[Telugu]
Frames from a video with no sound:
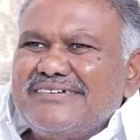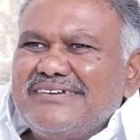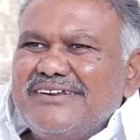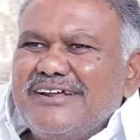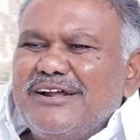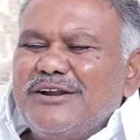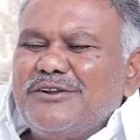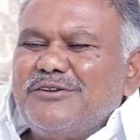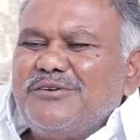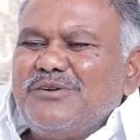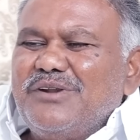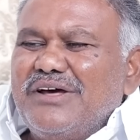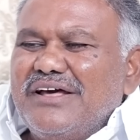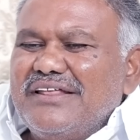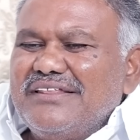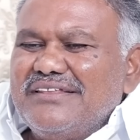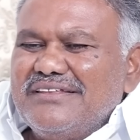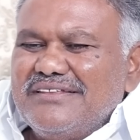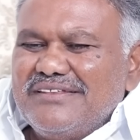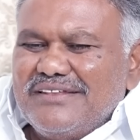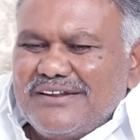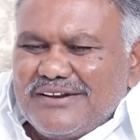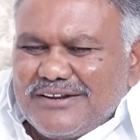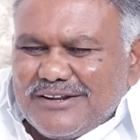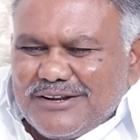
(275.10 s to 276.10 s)
లేడు నాది
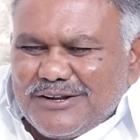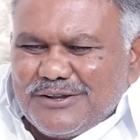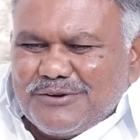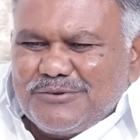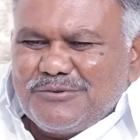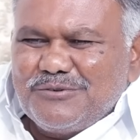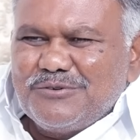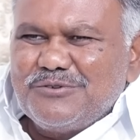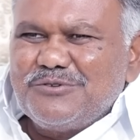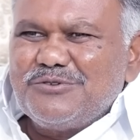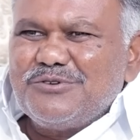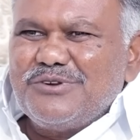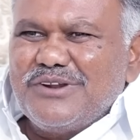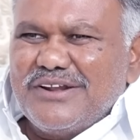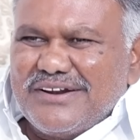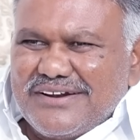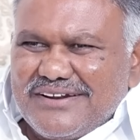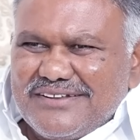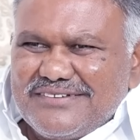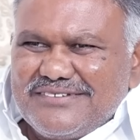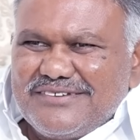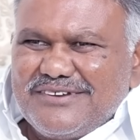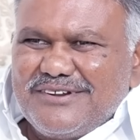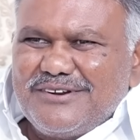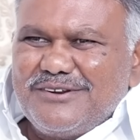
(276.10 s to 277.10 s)
ఇదంటే నేను కూర్చున్నా
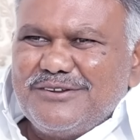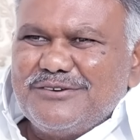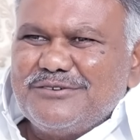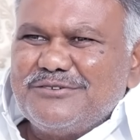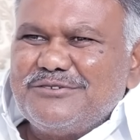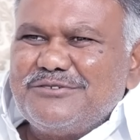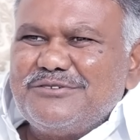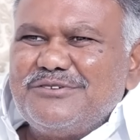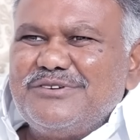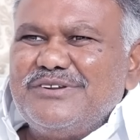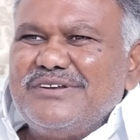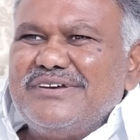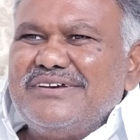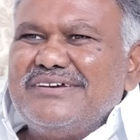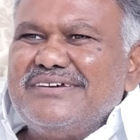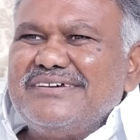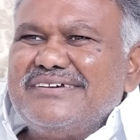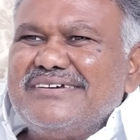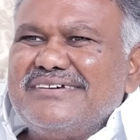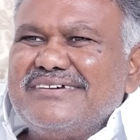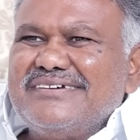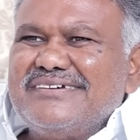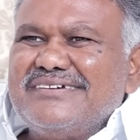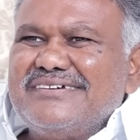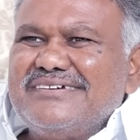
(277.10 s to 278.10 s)
అట్లా చీరలో
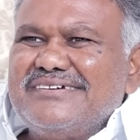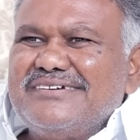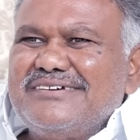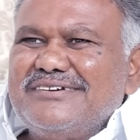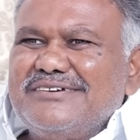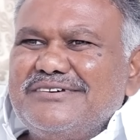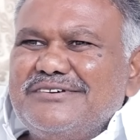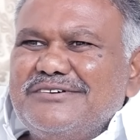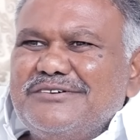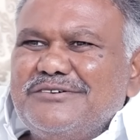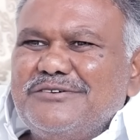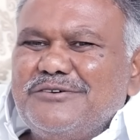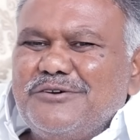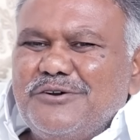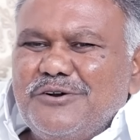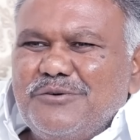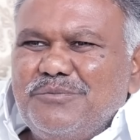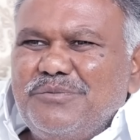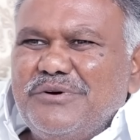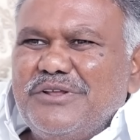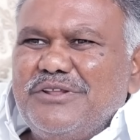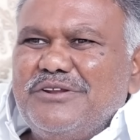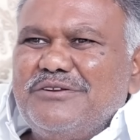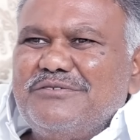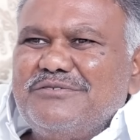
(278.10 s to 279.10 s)
కూర్చున్నాను ఓ
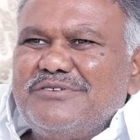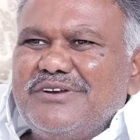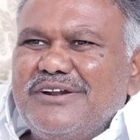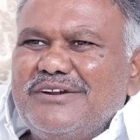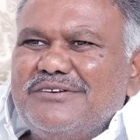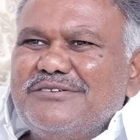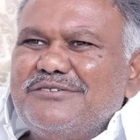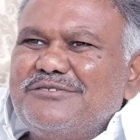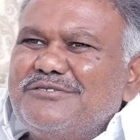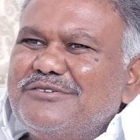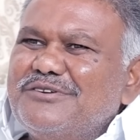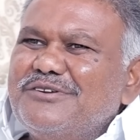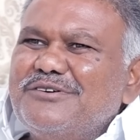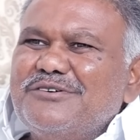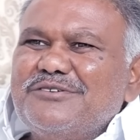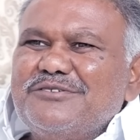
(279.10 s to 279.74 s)
పది నిమిషాలు కూర్చుని